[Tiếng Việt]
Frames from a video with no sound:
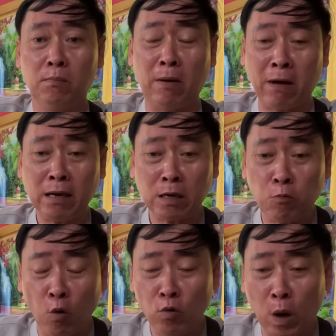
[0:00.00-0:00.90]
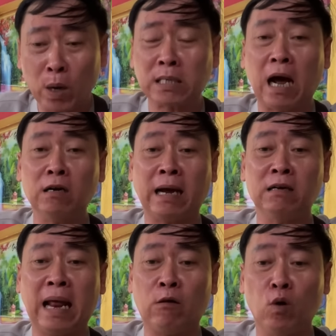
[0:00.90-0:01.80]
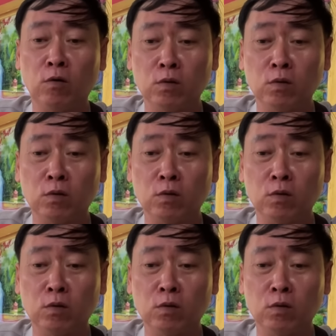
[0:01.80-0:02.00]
mà phải cho cú lo sợ thằng nào cho